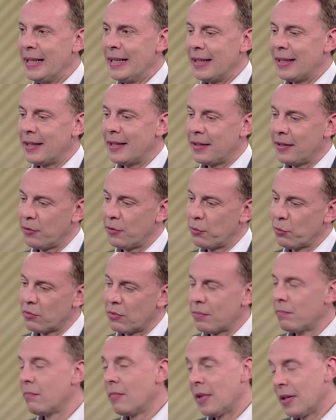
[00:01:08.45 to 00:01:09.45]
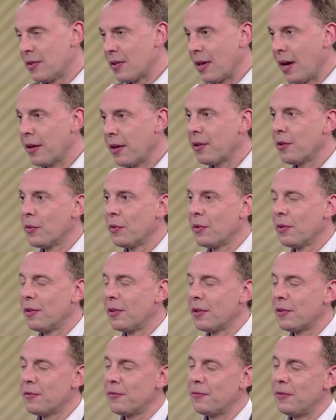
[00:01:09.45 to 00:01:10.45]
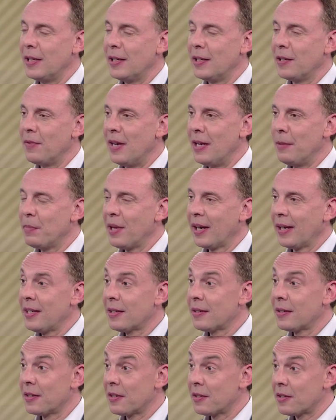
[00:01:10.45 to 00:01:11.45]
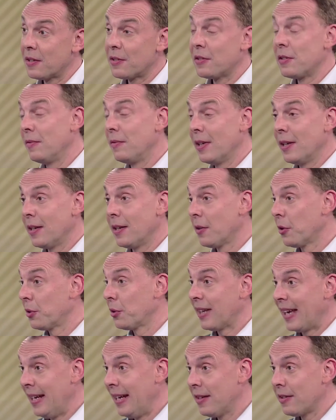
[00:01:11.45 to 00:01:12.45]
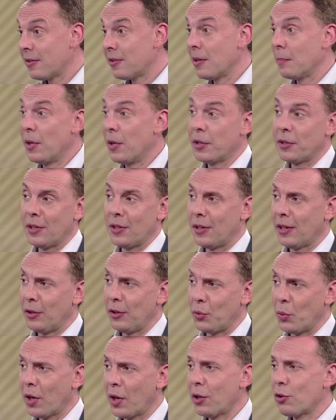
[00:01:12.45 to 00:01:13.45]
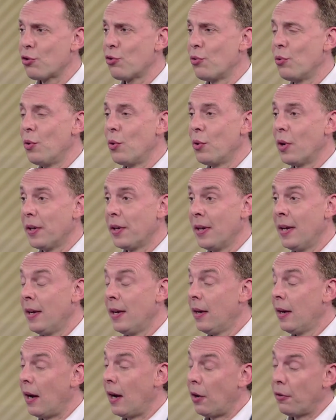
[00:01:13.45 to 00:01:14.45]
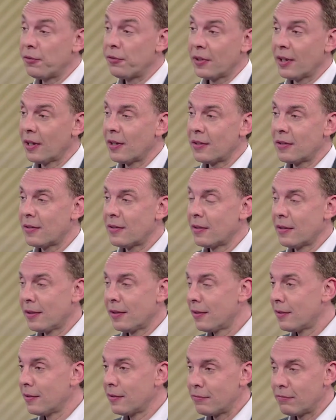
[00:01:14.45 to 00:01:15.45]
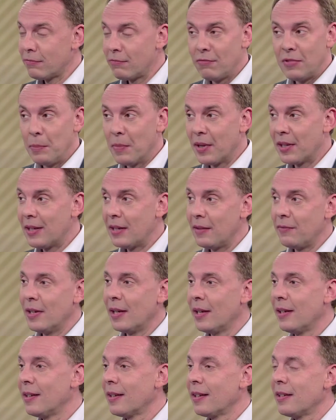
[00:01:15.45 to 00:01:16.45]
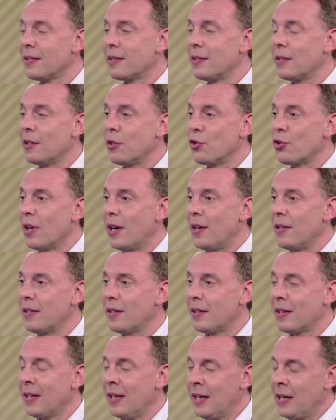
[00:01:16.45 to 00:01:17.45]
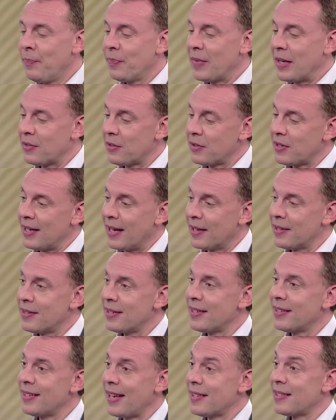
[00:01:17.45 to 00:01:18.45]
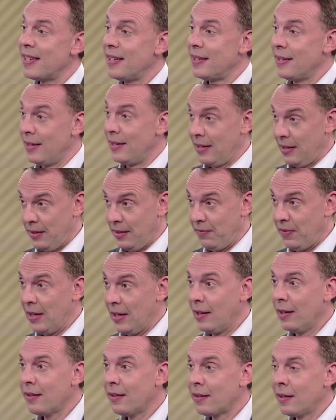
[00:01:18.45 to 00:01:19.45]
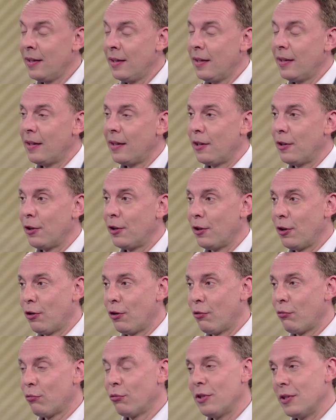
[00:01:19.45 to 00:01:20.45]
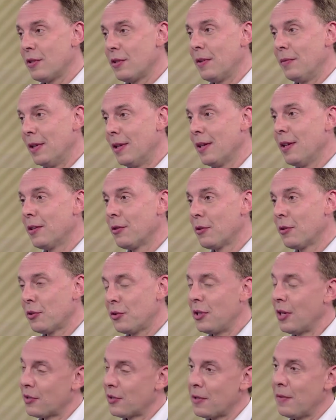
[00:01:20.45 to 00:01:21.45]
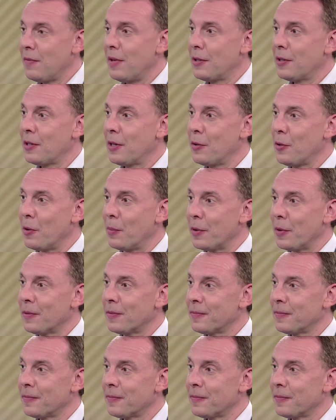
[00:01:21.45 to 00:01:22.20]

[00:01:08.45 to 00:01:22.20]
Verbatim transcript: Äh, und man sagt, und dass äh, viele Quellen berichten, dass, dass sie wirklich auch Trainings gemacht hat, Rhetorik, Schulungen auftritt, äh, wie man den wirklich richtig gestaltet. Also sie hat sich tatsächlich entwickelt äh, und ist da wirklich auch sehr, sehr weit gekommen.